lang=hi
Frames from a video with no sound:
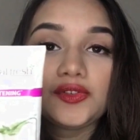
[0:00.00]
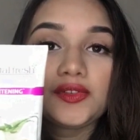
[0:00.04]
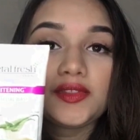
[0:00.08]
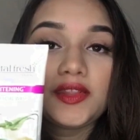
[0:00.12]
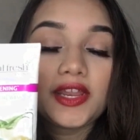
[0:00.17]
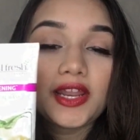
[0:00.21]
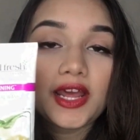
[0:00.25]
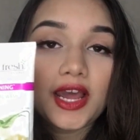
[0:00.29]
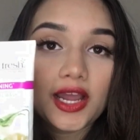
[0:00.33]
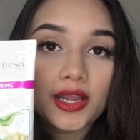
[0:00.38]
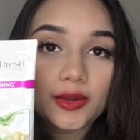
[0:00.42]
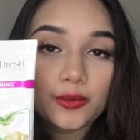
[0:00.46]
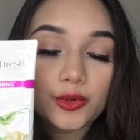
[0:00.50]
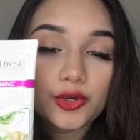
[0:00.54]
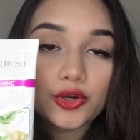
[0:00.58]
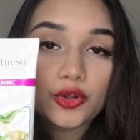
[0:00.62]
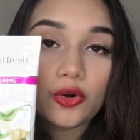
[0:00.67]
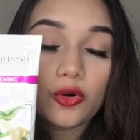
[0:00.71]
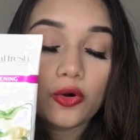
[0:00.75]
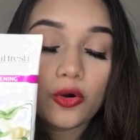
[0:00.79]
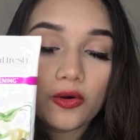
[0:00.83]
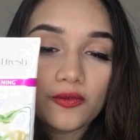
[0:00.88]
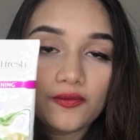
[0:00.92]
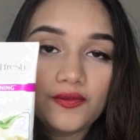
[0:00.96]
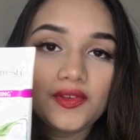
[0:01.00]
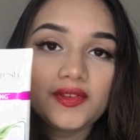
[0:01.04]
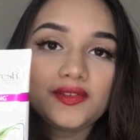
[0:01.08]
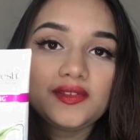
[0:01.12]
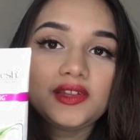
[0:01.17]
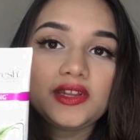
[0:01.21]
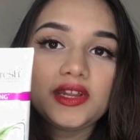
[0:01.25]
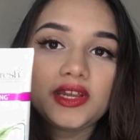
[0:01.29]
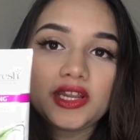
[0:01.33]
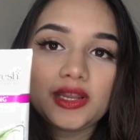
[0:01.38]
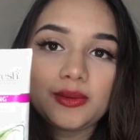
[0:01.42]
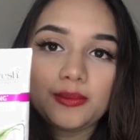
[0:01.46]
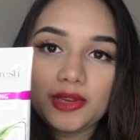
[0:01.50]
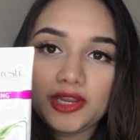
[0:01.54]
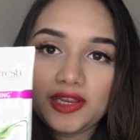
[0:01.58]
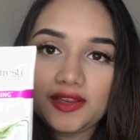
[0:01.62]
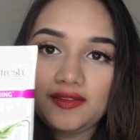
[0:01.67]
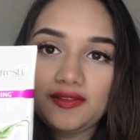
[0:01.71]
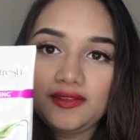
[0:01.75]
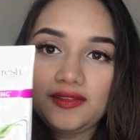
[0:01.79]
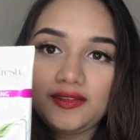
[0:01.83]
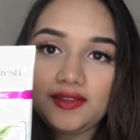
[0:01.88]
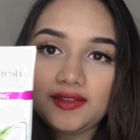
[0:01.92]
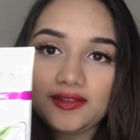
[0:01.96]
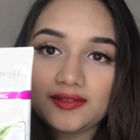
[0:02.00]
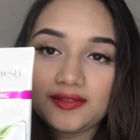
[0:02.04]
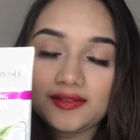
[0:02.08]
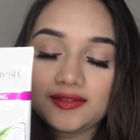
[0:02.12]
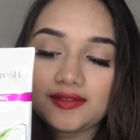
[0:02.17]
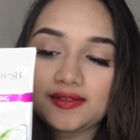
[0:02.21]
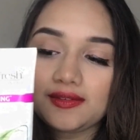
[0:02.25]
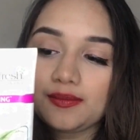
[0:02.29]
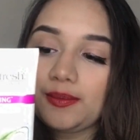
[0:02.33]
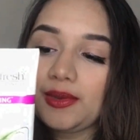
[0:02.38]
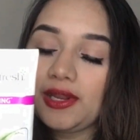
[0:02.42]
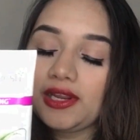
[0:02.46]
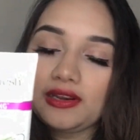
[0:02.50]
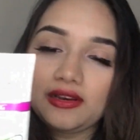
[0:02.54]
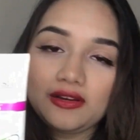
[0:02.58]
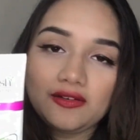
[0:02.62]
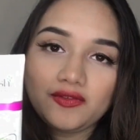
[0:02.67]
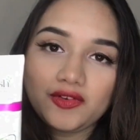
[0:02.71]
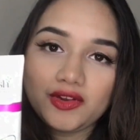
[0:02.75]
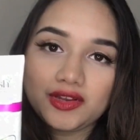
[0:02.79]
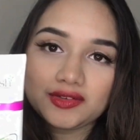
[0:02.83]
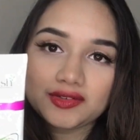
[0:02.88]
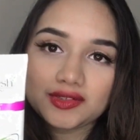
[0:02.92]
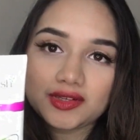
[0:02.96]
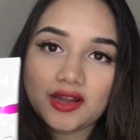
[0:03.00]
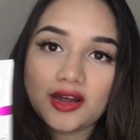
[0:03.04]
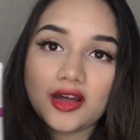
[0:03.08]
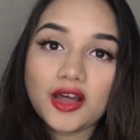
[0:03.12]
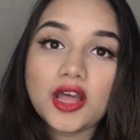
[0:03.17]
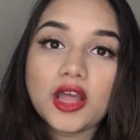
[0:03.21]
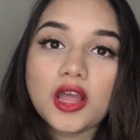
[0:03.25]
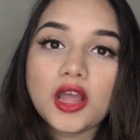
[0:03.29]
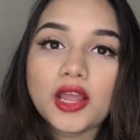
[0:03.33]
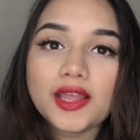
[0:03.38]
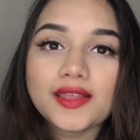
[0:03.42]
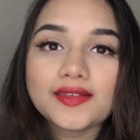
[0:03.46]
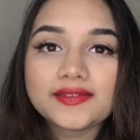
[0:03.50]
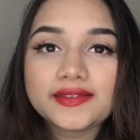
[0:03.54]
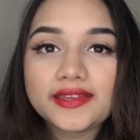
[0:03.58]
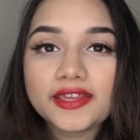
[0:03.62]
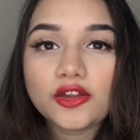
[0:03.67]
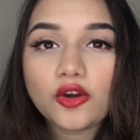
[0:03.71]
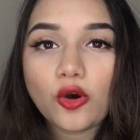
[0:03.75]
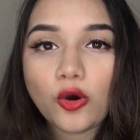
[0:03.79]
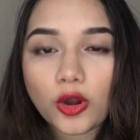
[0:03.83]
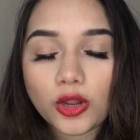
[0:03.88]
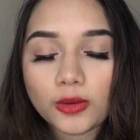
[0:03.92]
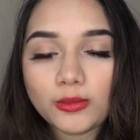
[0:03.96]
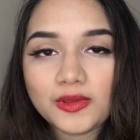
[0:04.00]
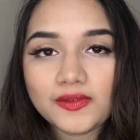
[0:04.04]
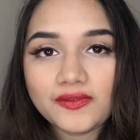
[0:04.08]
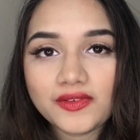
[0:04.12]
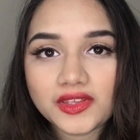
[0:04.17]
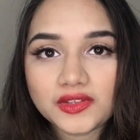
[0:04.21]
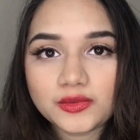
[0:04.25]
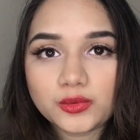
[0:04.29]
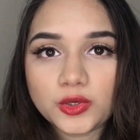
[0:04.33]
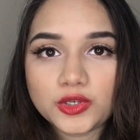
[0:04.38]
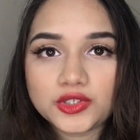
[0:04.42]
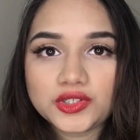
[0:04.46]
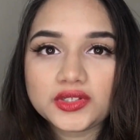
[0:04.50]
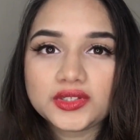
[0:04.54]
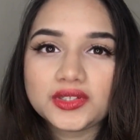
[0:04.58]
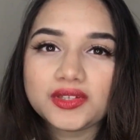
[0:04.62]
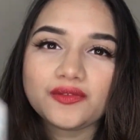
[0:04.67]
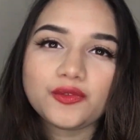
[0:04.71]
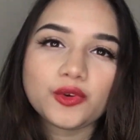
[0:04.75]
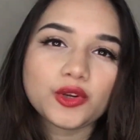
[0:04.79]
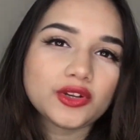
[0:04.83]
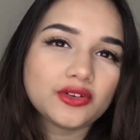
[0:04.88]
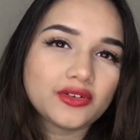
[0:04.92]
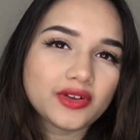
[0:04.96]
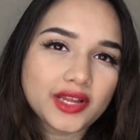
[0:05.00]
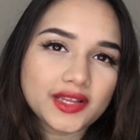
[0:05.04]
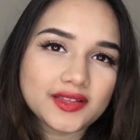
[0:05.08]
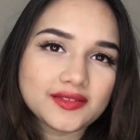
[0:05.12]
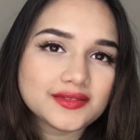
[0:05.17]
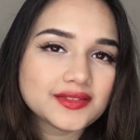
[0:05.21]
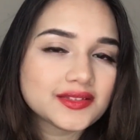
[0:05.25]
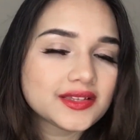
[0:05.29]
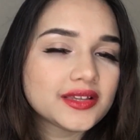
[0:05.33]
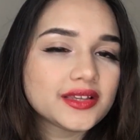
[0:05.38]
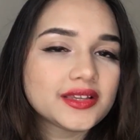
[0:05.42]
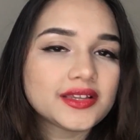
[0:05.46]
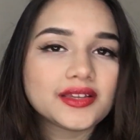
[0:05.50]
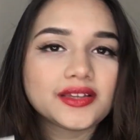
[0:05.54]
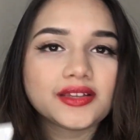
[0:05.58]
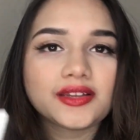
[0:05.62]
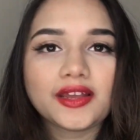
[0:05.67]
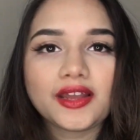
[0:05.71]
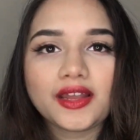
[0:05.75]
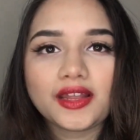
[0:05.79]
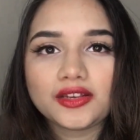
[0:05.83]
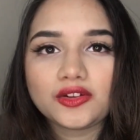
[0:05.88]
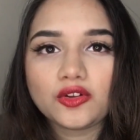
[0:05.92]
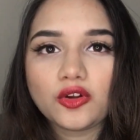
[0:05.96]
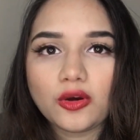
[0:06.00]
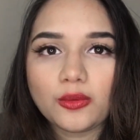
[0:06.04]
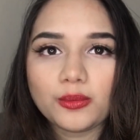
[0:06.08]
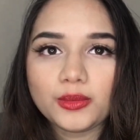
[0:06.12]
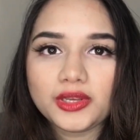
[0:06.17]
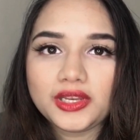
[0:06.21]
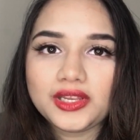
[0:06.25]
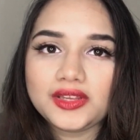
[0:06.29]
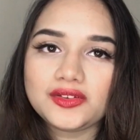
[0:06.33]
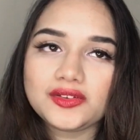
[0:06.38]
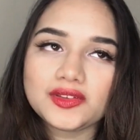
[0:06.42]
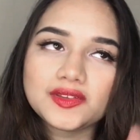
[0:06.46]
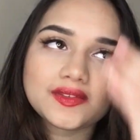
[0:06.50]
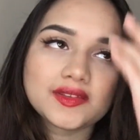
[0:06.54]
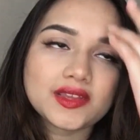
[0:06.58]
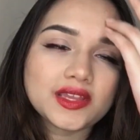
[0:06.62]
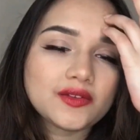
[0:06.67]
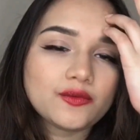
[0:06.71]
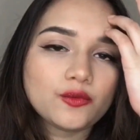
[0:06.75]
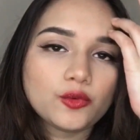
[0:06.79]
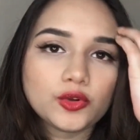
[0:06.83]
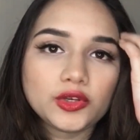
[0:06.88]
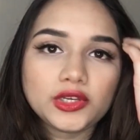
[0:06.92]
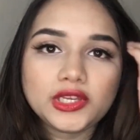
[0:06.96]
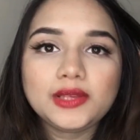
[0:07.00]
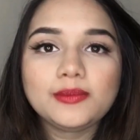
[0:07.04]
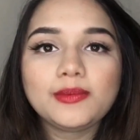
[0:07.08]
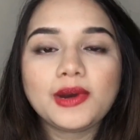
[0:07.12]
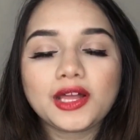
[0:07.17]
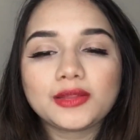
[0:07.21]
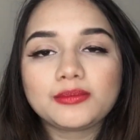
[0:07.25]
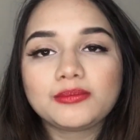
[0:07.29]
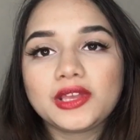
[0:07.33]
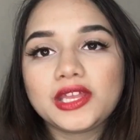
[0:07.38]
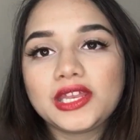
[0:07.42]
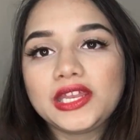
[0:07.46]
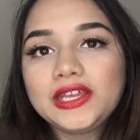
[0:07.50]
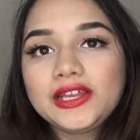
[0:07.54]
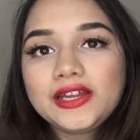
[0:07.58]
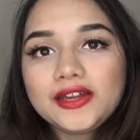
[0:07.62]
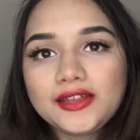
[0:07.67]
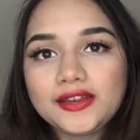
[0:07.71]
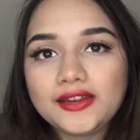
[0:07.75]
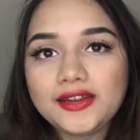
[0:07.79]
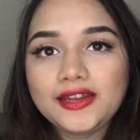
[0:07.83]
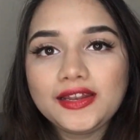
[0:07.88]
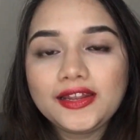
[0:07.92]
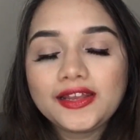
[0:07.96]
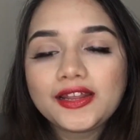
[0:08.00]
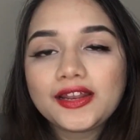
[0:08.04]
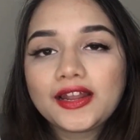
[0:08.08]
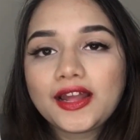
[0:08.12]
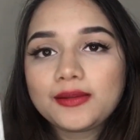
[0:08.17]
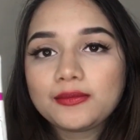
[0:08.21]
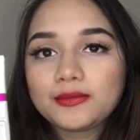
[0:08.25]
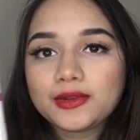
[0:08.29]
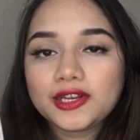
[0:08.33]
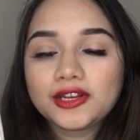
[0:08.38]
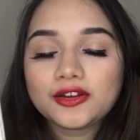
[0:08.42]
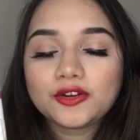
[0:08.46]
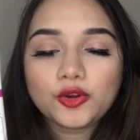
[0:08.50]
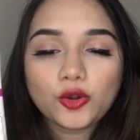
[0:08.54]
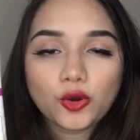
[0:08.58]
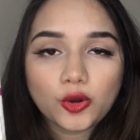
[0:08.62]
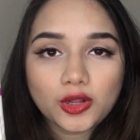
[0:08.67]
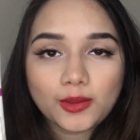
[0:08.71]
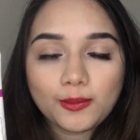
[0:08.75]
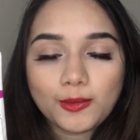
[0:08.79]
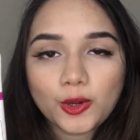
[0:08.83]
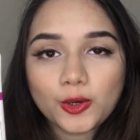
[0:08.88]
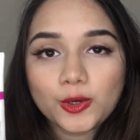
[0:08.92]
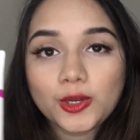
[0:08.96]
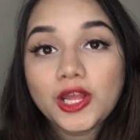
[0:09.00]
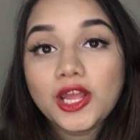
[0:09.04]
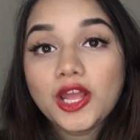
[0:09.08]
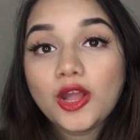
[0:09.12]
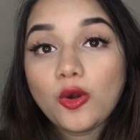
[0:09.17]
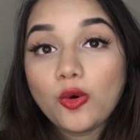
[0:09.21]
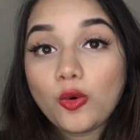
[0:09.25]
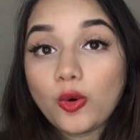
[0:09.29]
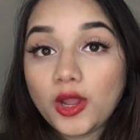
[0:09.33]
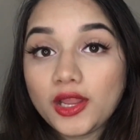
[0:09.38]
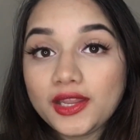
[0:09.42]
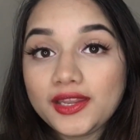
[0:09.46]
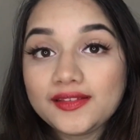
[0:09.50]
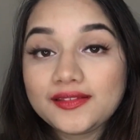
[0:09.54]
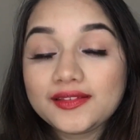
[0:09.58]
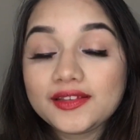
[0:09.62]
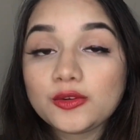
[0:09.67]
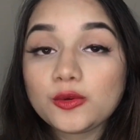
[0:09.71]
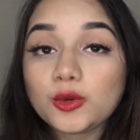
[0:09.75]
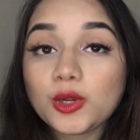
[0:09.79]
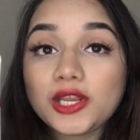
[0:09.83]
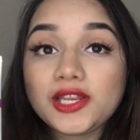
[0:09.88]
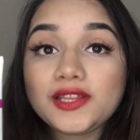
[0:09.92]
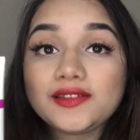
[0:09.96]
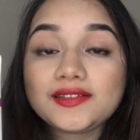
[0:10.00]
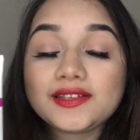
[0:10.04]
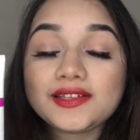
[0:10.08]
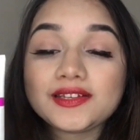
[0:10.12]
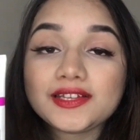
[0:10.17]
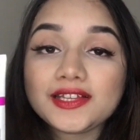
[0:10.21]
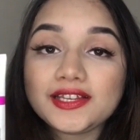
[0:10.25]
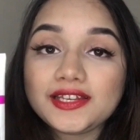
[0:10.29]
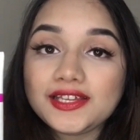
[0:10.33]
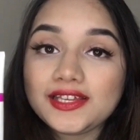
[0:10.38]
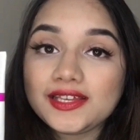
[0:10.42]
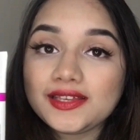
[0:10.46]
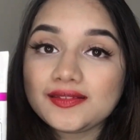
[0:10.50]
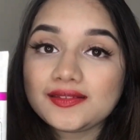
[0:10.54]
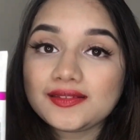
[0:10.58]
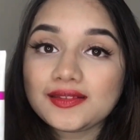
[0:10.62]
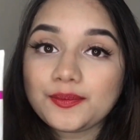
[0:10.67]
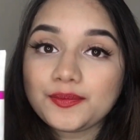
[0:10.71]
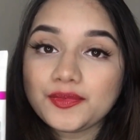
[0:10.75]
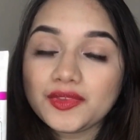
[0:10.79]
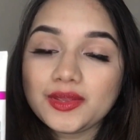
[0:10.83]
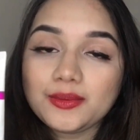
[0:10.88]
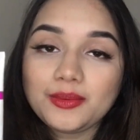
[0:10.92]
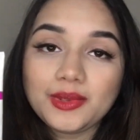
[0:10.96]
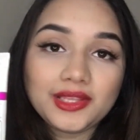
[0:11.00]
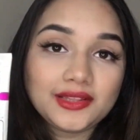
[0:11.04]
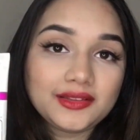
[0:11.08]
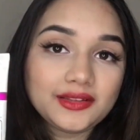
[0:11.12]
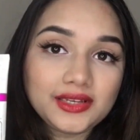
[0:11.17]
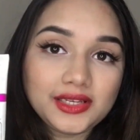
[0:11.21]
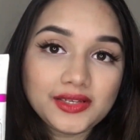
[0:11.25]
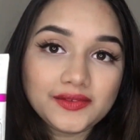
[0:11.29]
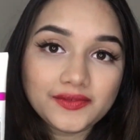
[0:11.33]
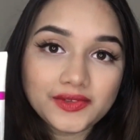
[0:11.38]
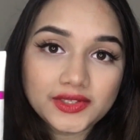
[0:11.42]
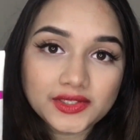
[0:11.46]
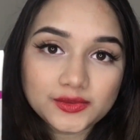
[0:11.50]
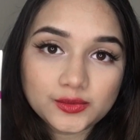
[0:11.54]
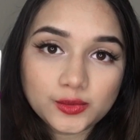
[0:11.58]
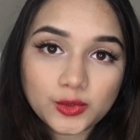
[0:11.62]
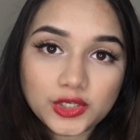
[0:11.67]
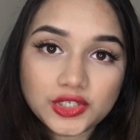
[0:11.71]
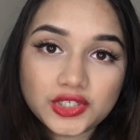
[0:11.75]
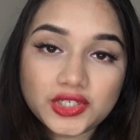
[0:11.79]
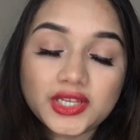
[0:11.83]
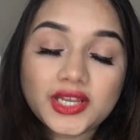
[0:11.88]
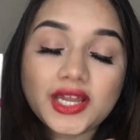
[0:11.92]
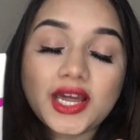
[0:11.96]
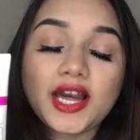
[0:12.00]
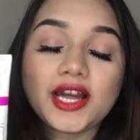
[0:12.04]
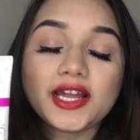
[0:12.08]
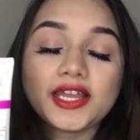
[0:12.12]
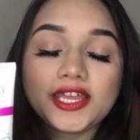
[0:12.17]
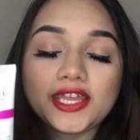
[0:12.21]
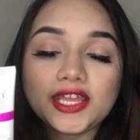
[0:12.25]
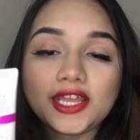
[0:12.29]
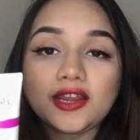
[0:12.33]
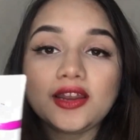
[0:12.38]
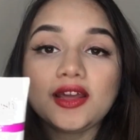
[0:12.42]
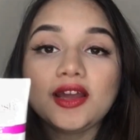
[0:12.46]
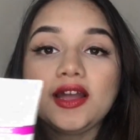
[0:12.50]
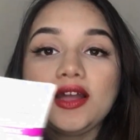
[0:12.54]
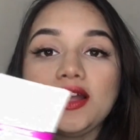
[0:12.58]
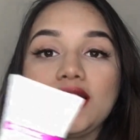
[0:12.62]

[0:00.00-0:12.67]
देन आई वुड ऑब्वियसली रिकमेंड दिस पेटल फ्रेश का इसकी और भी फेस वॉशेज हैं फॉर ड्राई स्किन एंड कॉम्बिनेशन स्किन वो उनकी बात मैं नहीं कर रही लेकिन आई विल टॉक अबाउट ऑयली स्किन ऑयली स्किन के लिए ये सबसे बेहतरीन फेस वॉश है अगेन